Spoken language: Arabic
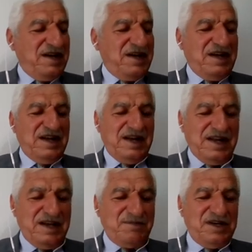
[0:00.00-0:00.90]
آه،
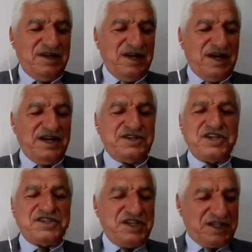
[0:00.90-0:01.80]
اليمن عن
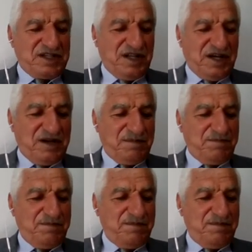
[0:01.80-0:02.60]
جزيرة العرب